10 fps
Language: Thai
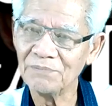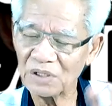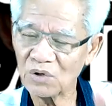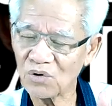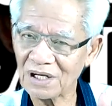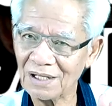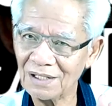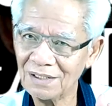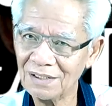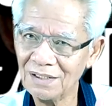ไม่งงนะ
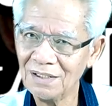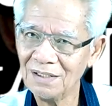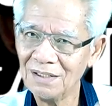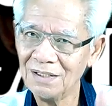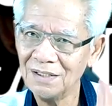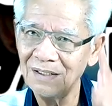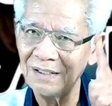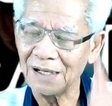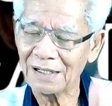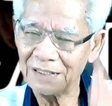
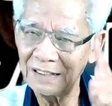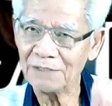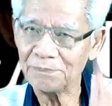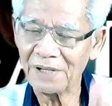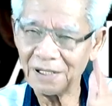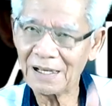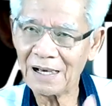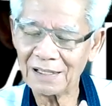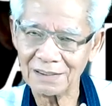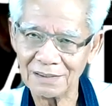อดีตเป็น
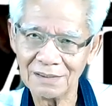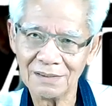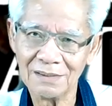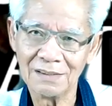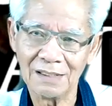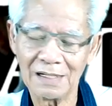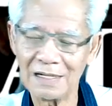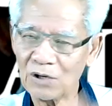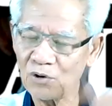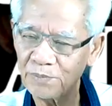ได้ อ
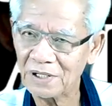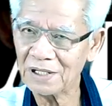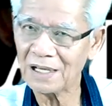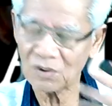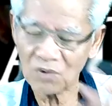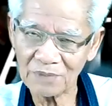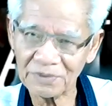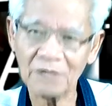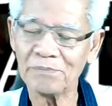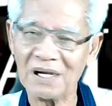นาคตเป็นได้ ความ
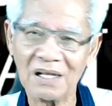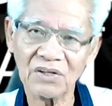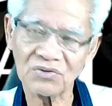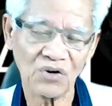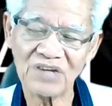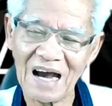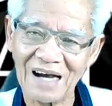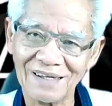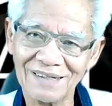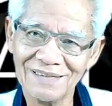คิดเป็นได้ทั้งสองอย่าง
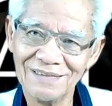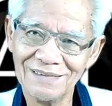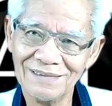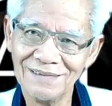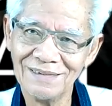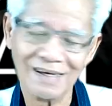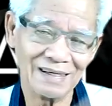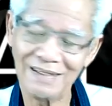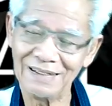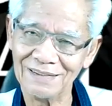อ
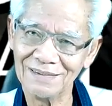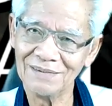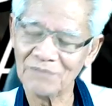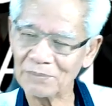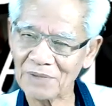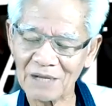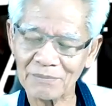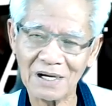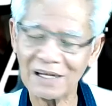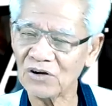ดีตมันผ่าน
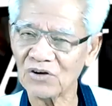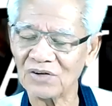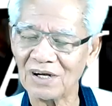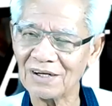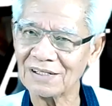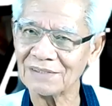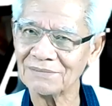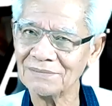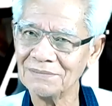มาแน่นอนอยู่แล้วครับ